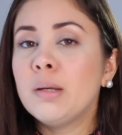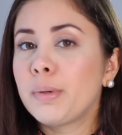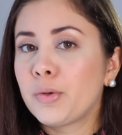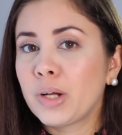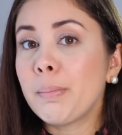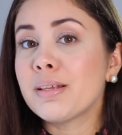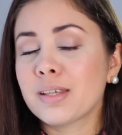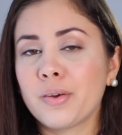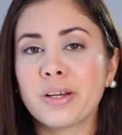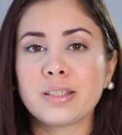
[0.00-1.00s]
pero nunca
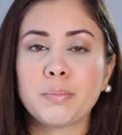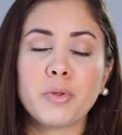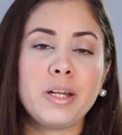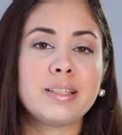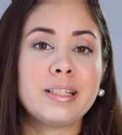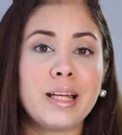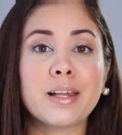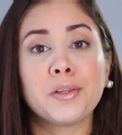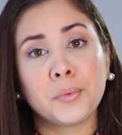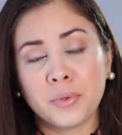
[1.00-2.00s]
pensaron que se podría
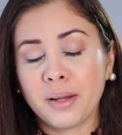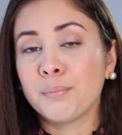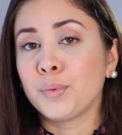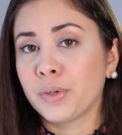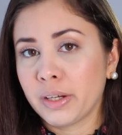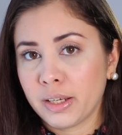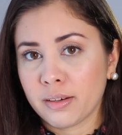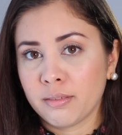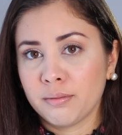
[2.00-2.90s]
tratar de una mujer.